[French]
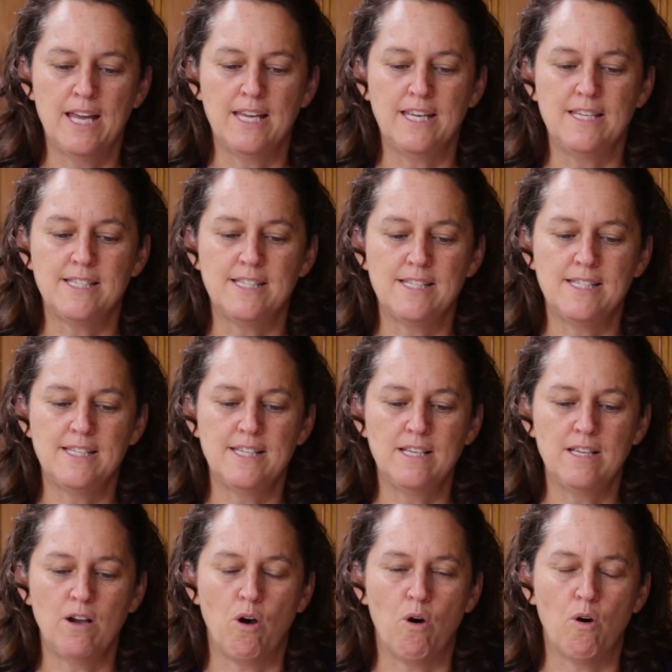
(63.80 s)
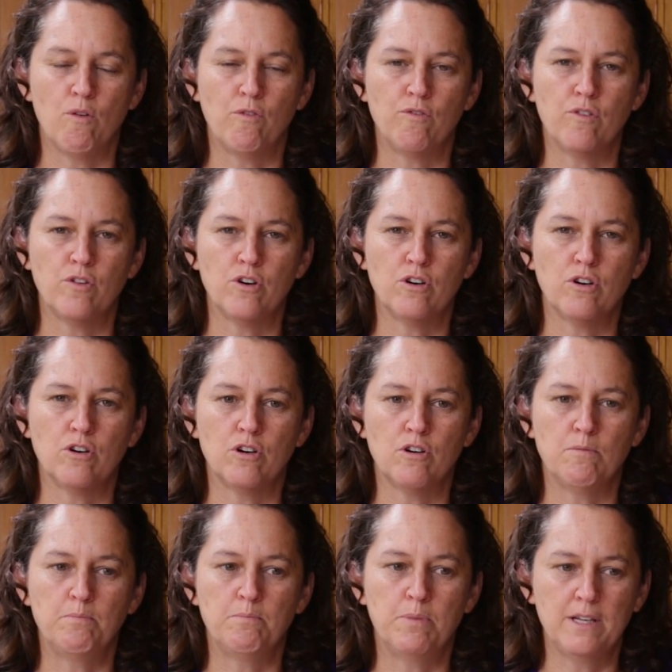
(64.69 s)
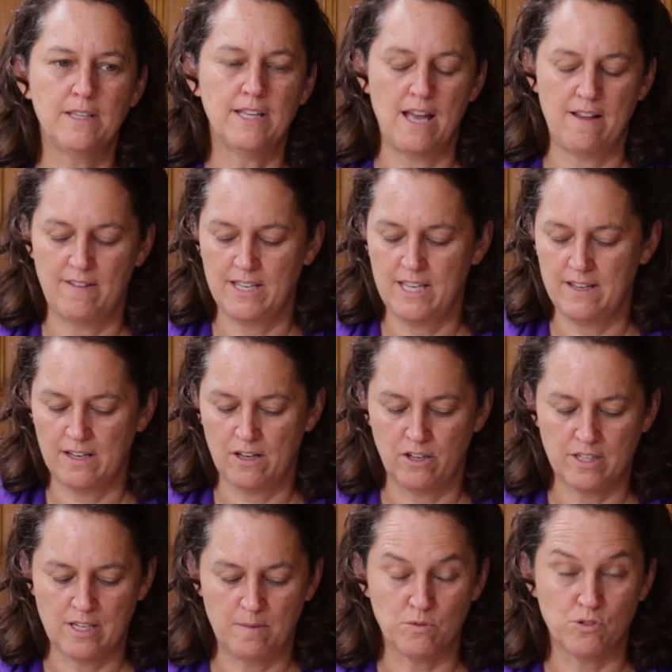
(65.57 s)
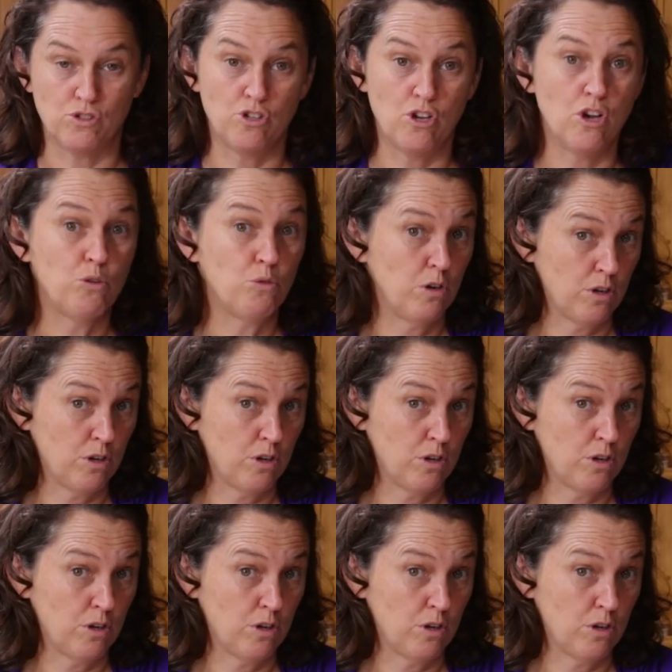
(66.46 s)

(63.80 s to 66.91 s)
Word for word: Ici, on va pas travailler avec le thème du deuil,